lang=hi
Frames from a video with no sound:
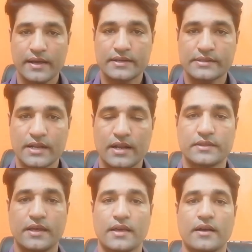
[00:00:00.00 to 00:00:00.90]
से ले
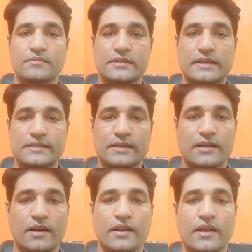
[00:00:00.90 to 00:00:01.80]
लेते हैं हम जिनका सिंह
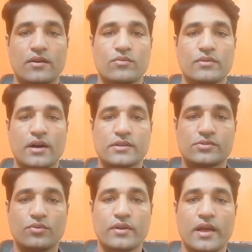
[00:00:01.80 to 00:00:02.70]
लगन है उनका
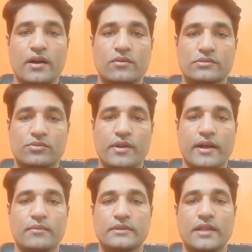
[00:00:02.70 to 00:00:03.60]
सूर्य और सूर्य
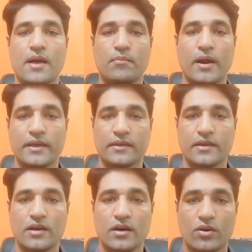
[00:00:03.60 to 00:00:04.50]
का बनता है
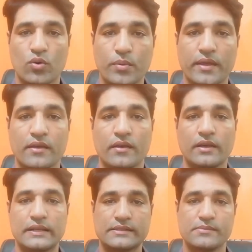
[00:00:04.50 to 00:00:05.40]
माणिक्य रूबी
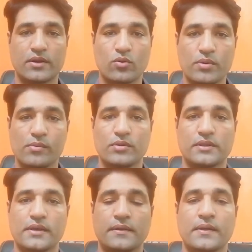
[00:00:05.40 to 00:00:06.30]
इंग्लिश में रूबी
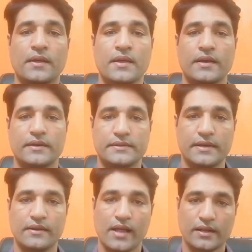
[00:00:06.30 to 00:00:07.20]
बोलते हैं
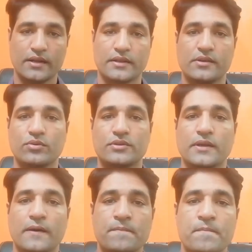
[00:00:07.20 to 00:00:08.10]
ये लाल कलर की होती
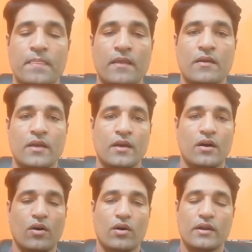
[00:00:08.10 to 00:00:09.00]
है
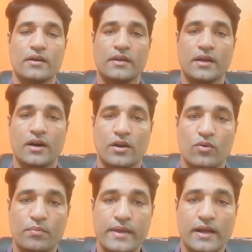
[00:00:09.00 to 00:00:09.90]
और
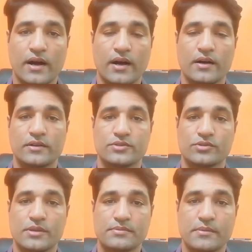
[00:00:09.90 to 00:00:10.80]
रूबी का जो
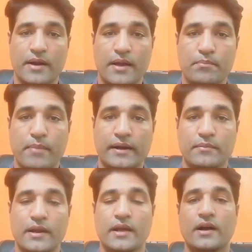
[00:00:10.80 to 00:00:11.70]
सबसे बड़ा इम्पैक्ट
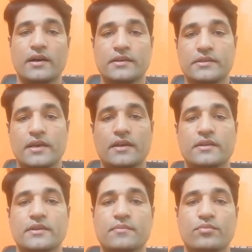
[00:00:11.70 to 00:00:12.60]
मिलेगा ये
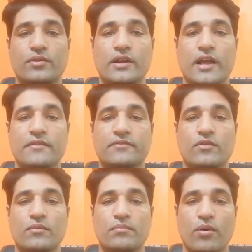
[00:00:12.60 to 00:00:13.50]
इनकी पूरी लाइफ
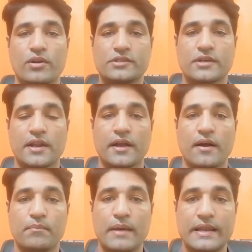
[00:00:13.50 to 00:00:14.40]
को पॉलिश करेगा
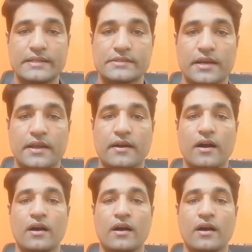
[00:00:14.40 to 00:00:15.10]
बैलेंस करेगा